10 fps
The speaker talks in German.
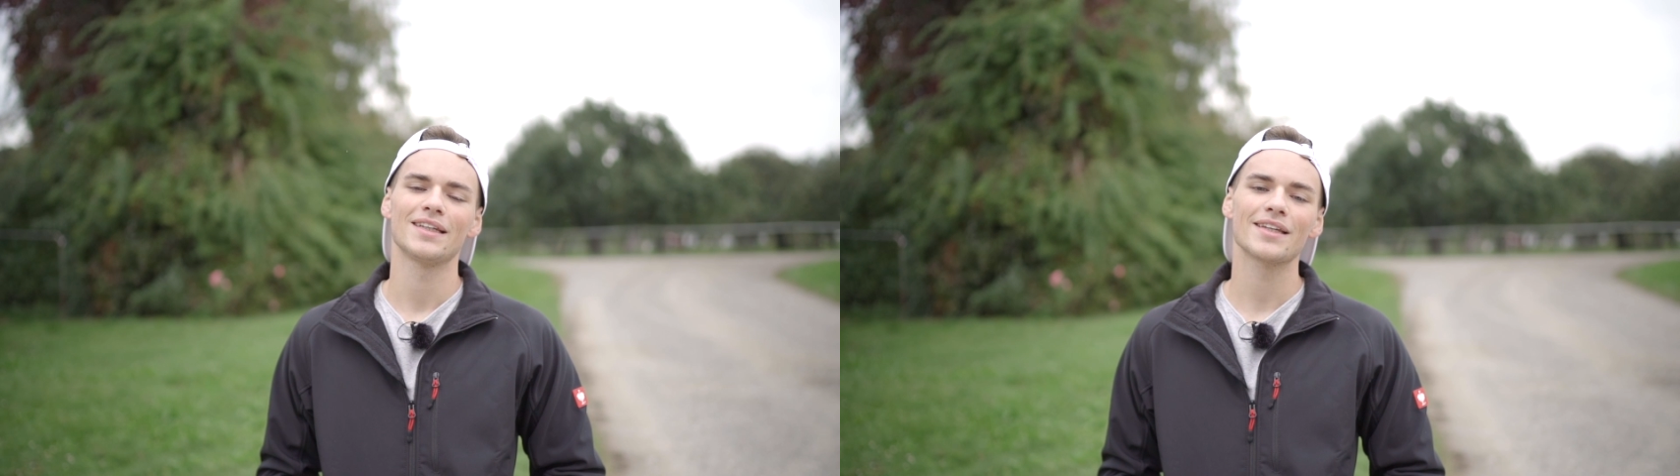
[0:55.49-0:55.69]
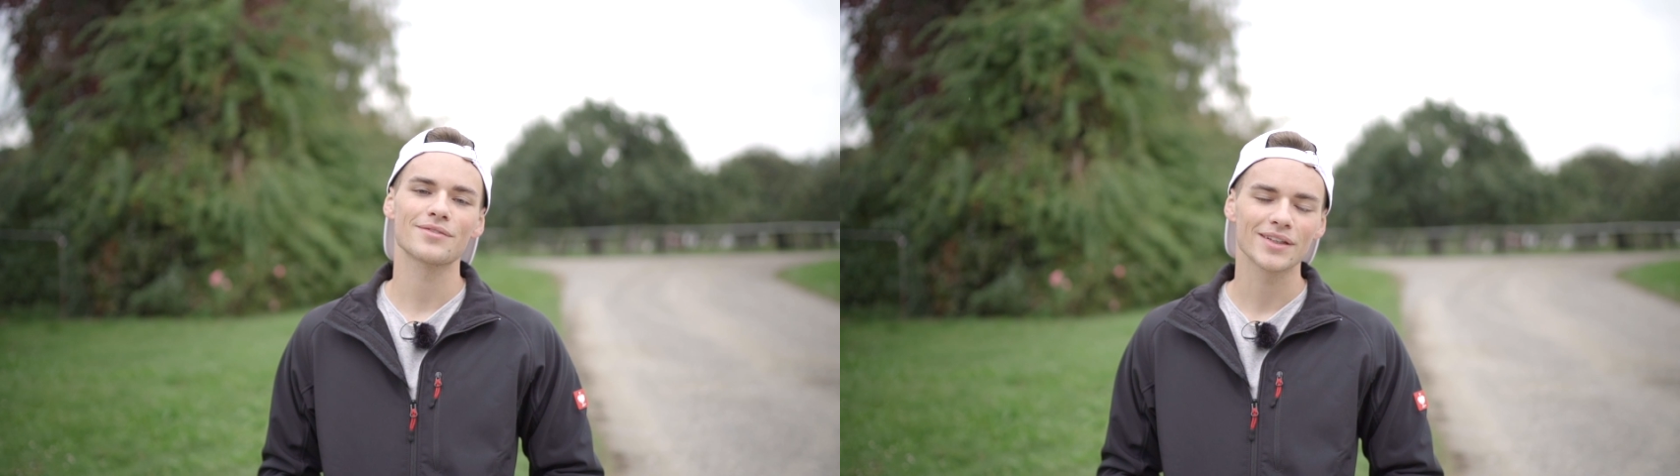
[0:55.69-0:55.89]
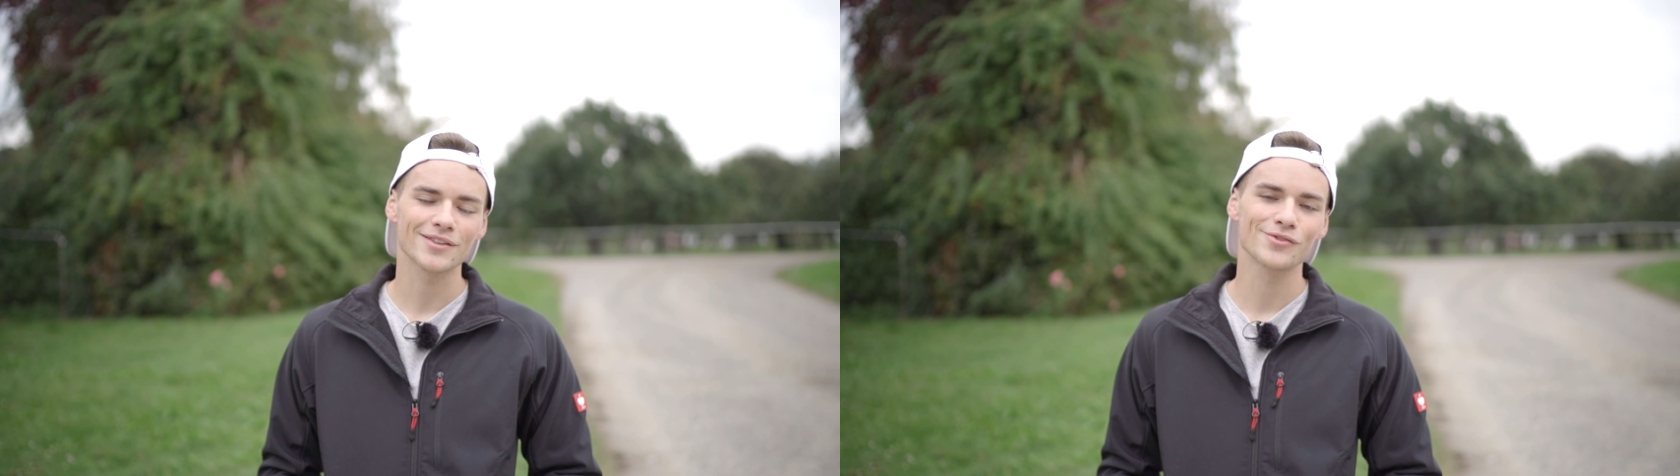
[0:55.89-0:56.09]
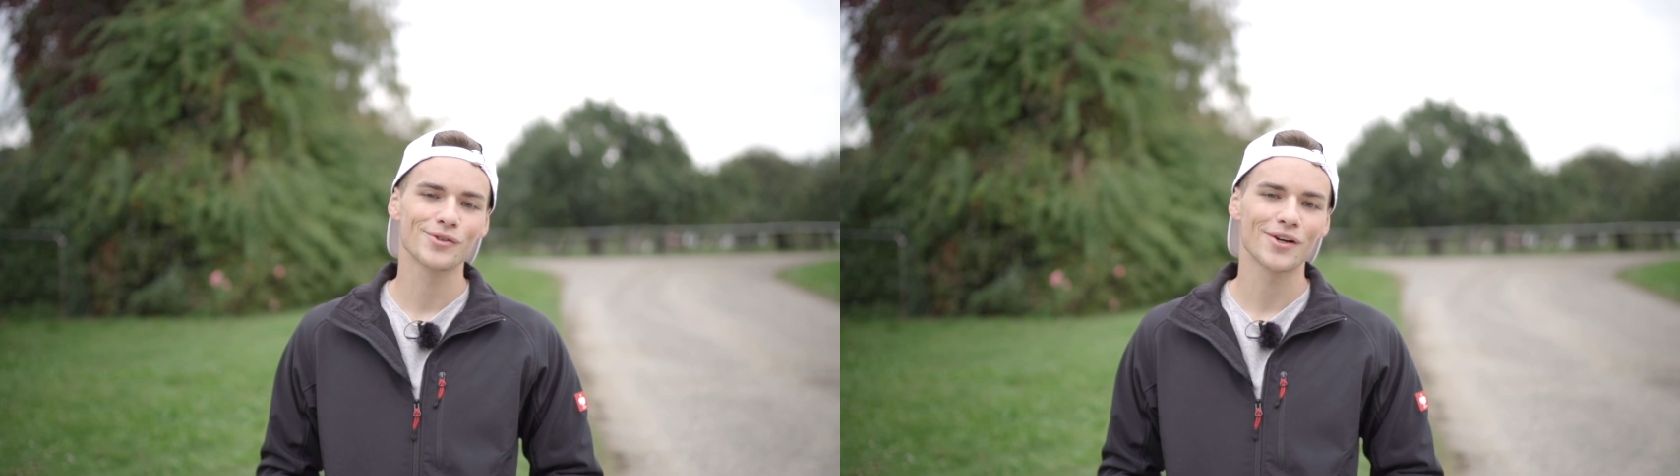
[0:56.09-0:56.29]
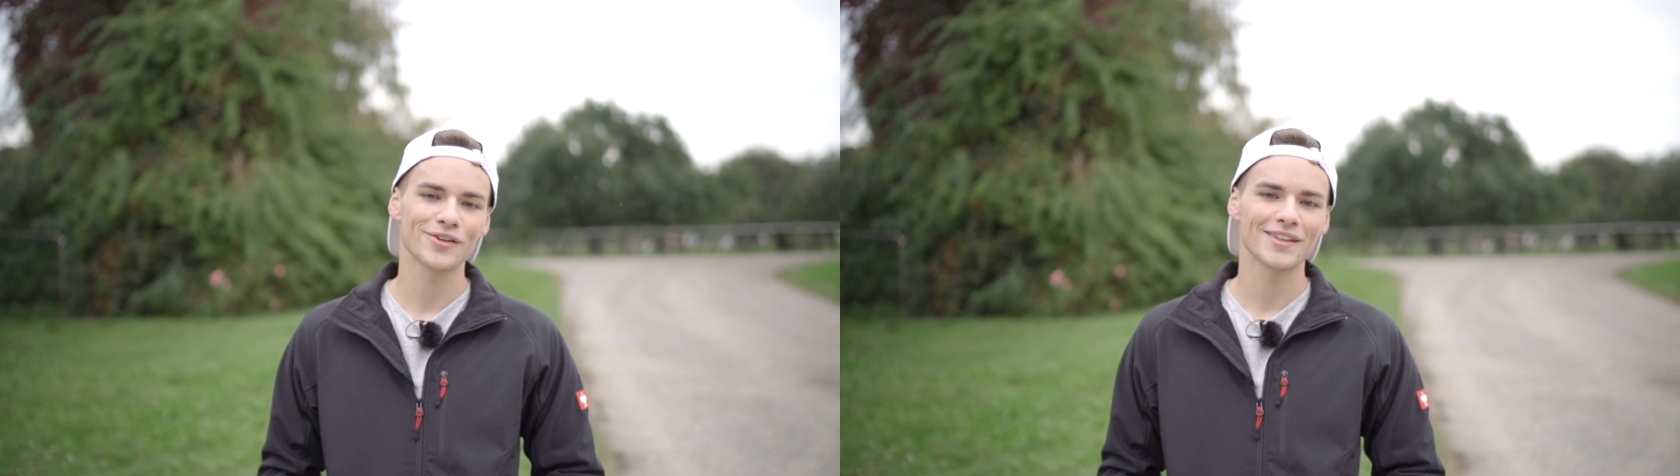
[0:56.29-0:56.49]
Deswegen ist
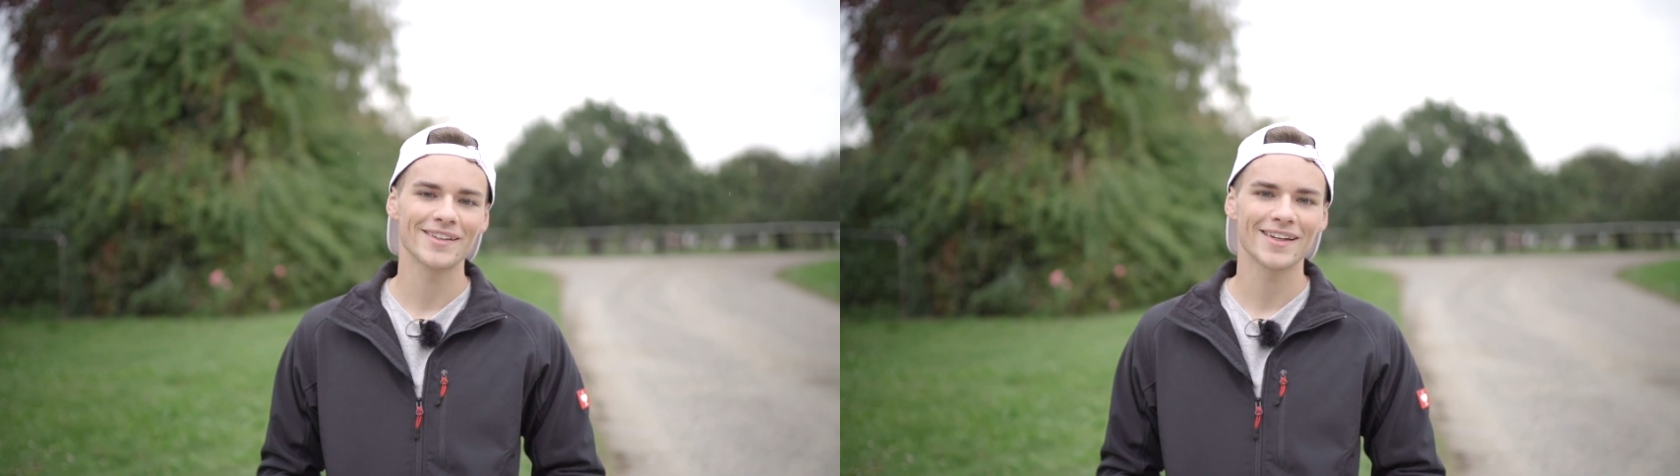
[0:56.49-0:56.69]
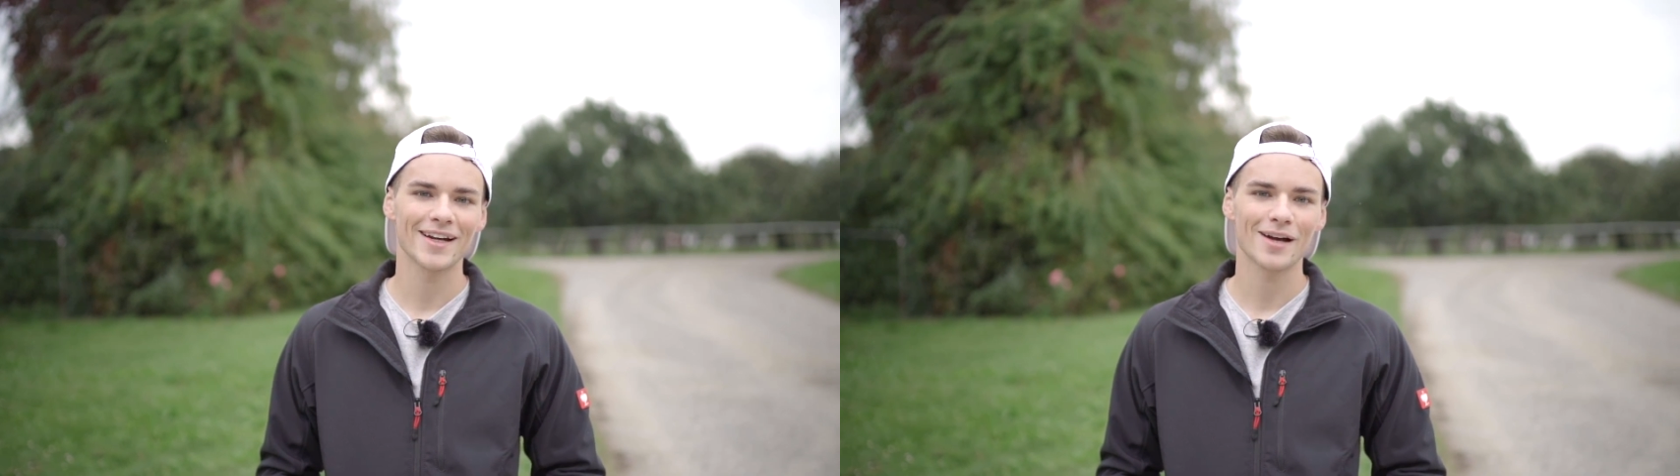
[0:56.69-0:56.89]
Julia heute hinter der